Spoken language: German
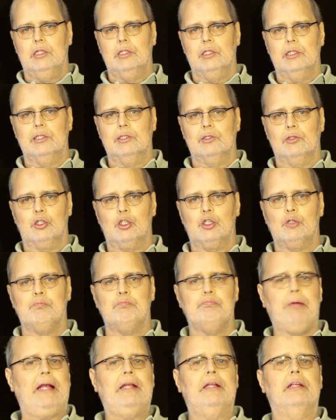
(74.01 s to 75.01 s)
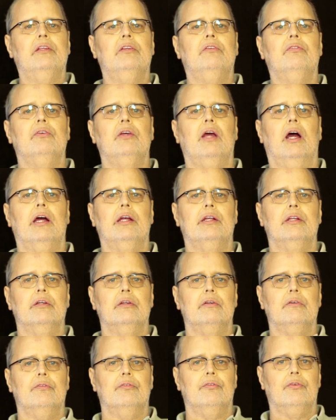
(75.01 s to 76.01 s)
die so spannend wie
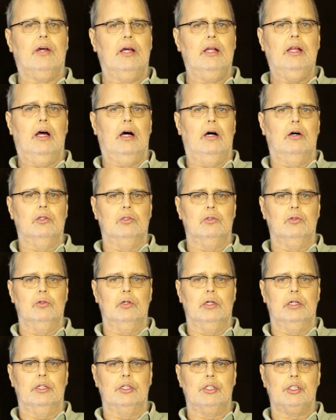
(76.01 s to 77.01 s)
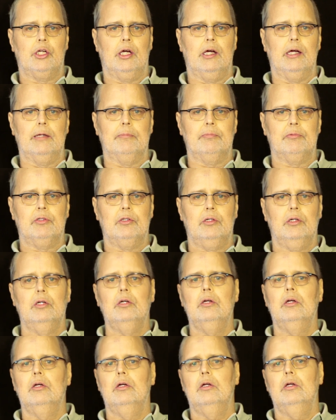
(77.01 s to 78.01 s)
eine frille autorin schreibt.
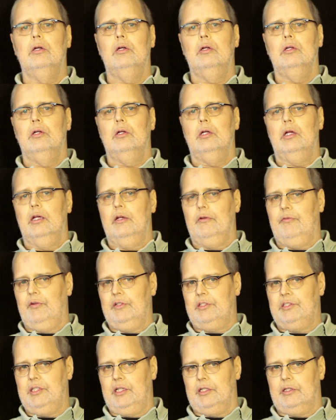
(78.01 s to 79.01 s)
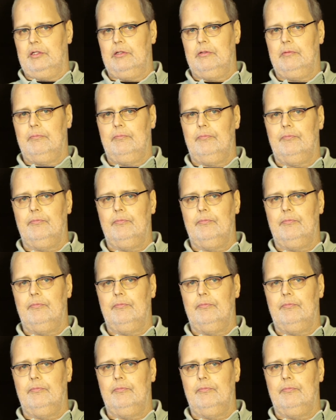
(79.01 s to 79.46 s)
FAZ.